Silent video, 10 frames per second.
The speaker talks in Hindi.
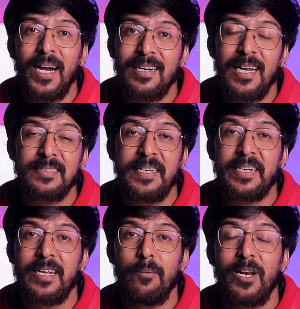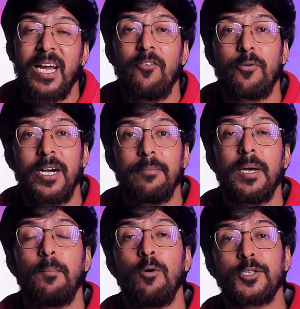मैट ग्लास देखने के लिए मिलेगा फ्रंट
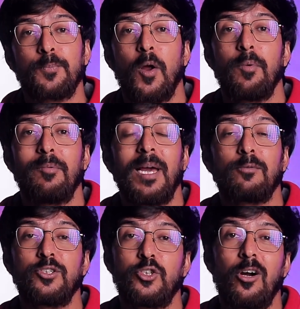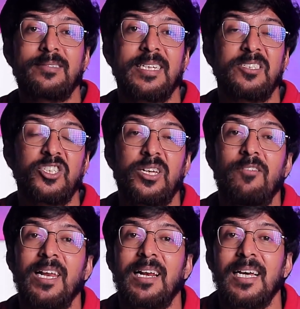में मोस्ट प्रॉबेबली आपको शॉर्ट सेंसेशन
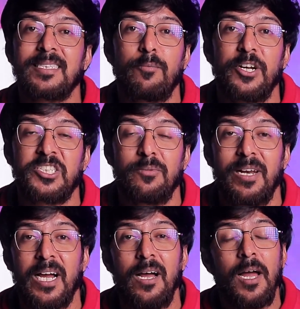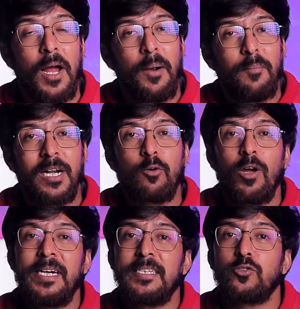वाले ग्लास का प्रोटेक्शन मिलेगा बिल्ड
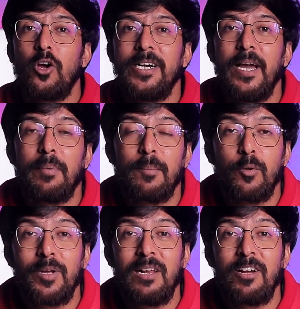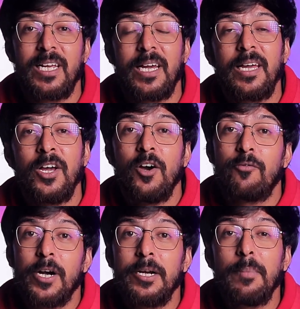क्वालिटी सॉलिड यहां पर आपको मिलने वाली है
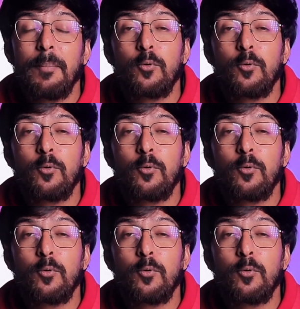फ्रंट में